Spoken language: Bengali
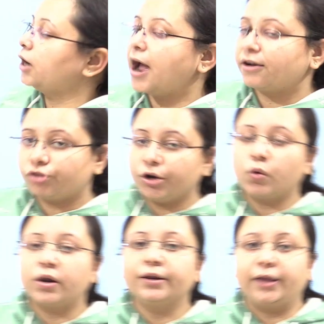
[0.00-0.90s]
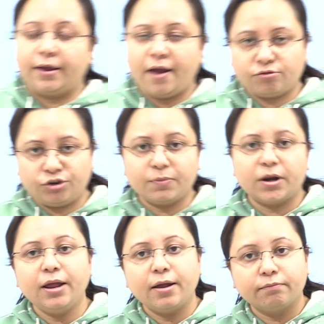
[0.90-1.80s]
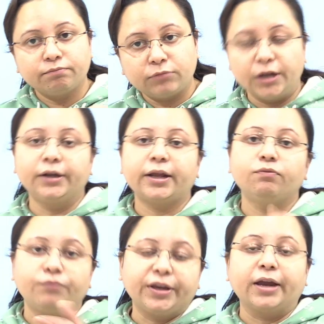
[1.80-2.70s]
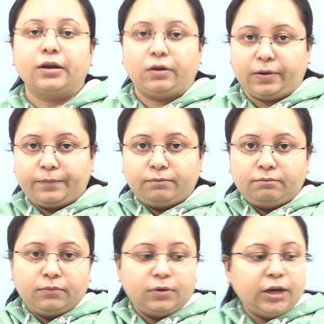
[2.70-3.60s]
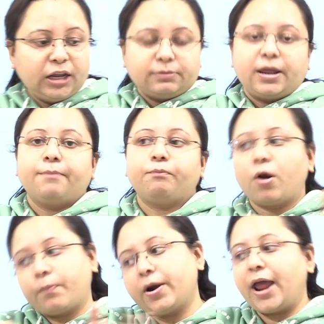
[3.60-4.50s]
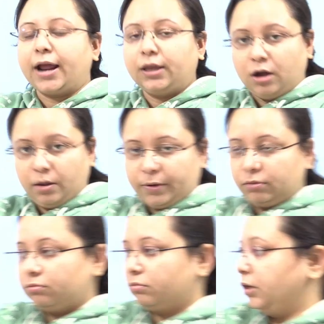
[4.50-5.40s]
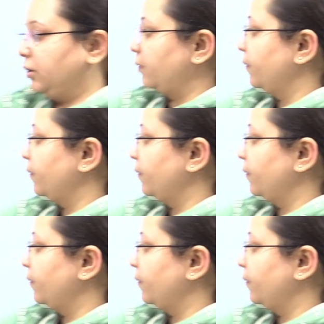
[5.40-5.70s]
হ্যাট্রিক করলেন কে হ্যাট্রিক মানে তিনটি উইকেট নেওয়া ঠিক আছে মানে পরপর একই হবে তিনটে